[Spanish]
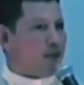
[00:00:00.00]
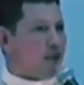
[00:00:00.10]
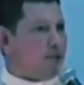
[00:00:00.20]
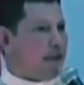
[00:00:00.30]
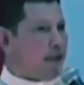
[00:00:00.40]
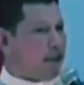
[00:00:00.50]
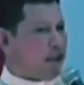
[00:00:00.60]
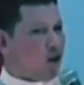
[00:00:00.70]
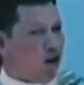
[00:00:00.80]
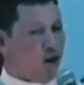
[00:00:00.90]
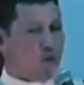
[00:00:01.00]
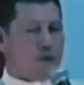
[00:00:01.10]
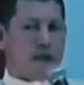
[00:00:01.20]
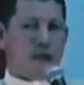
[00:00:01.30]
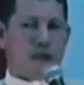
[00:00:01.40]
y me dice el
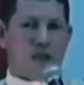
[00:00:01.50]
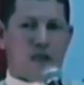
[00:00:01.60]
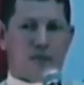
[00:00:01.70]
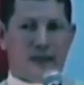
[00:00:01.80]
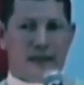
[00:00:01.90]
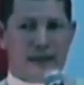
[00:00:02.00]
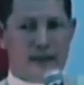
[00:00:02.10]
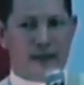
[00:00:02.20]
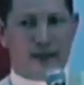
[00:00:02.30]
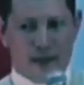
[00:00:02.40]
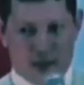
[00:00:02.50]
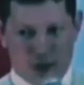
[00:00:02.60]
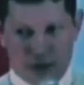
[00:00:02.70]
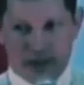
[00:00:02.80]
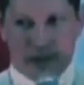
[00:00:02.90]
médico, mire padre,
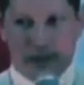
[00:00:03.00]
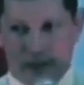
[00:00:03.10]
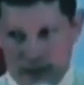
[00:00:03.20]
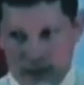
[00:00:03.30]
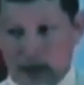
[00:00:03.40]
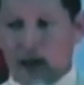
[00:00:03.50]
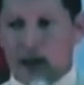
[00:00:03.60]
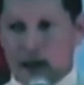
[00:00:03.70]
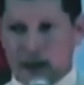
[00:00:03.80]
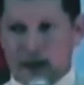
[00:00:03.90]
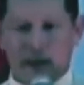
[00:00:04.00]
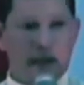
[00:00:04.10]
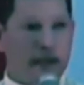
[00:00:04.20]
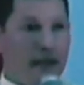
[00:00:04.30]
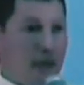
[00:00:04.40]
la cosa está brava.
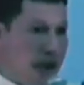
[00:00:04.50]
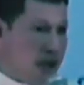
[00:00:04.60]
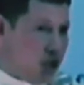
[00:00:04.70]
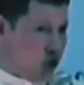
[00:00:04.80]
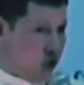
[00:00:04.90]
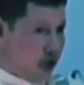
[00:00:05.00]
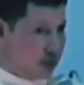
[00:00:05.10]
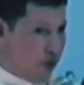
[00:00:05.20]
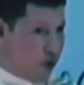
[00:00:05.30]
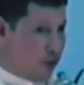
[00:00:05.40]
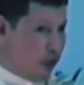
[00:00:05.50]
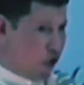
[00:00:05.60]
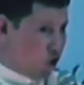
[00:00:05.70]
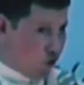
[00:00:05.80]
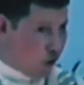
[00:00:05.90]
Me han dicho que era el mejor
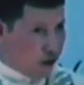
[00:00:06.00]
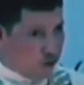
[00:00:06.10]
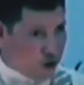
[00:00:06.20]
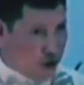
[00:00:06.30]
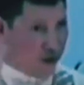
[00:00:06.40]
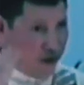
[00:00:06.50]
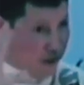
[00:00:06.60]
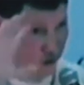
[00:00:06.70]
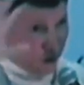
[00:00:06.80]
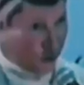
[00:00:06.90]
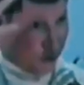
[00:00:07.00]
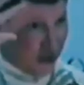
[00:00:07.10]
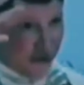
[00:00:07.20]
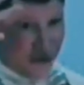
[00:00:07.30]
médico, yo iba con mucha fe. Yo llevaba